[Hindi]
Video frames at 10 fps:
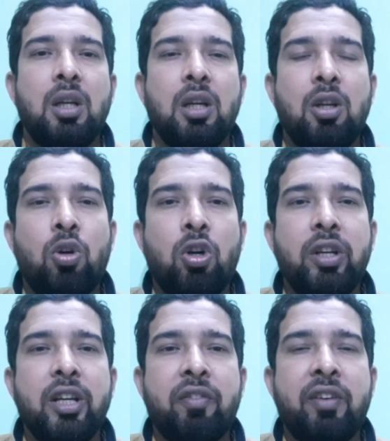हेलो ऑल
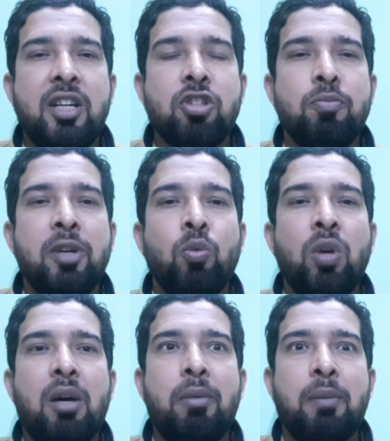डियर फ्रेंड्स मैं
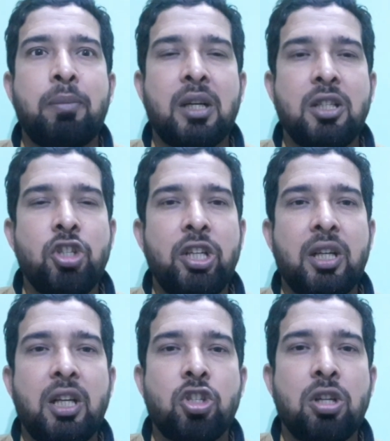गुलाब आपका जीएनए
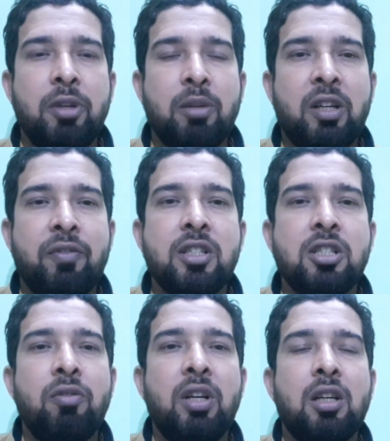कलेक्शन में एक बार फिर
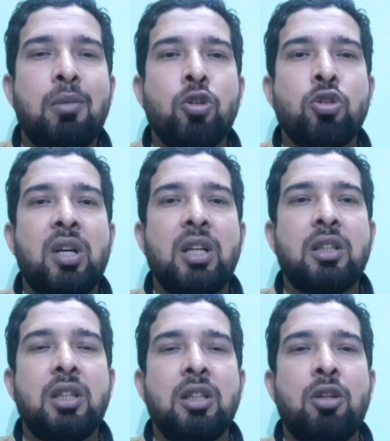से वेलकम और स्वागत
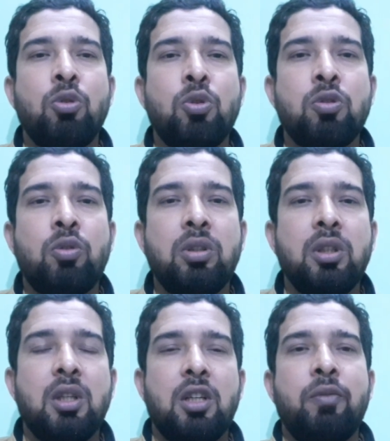करता हूं दोस्तों
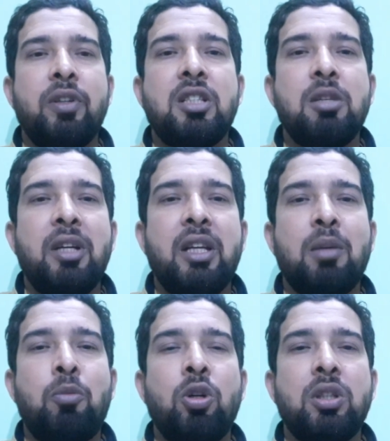फिर से मैं एक
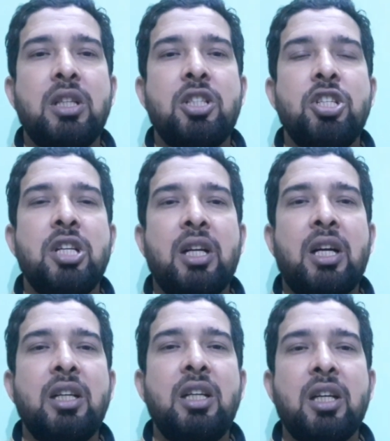बहुत ही अच्छी
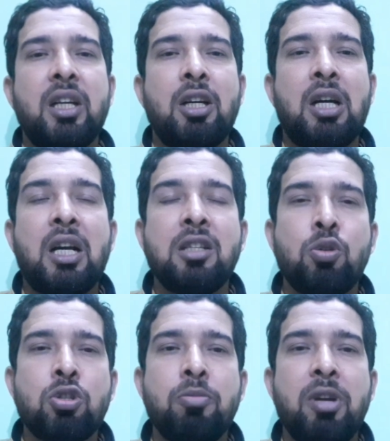जानकारी लेकर आया हूं आज
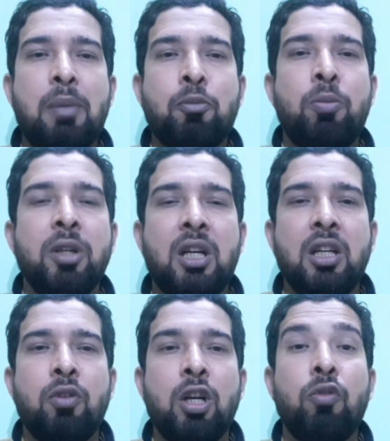दोस्तों मैं आपको बताने
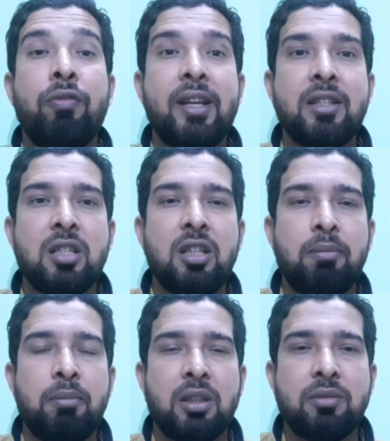वाला हूं फैंसी
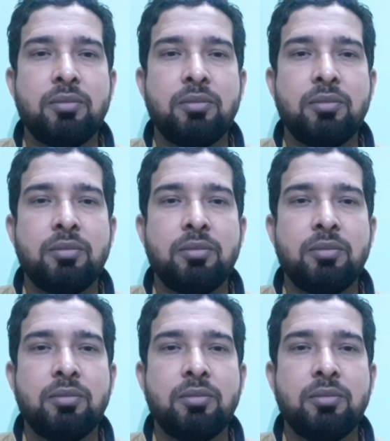नंबर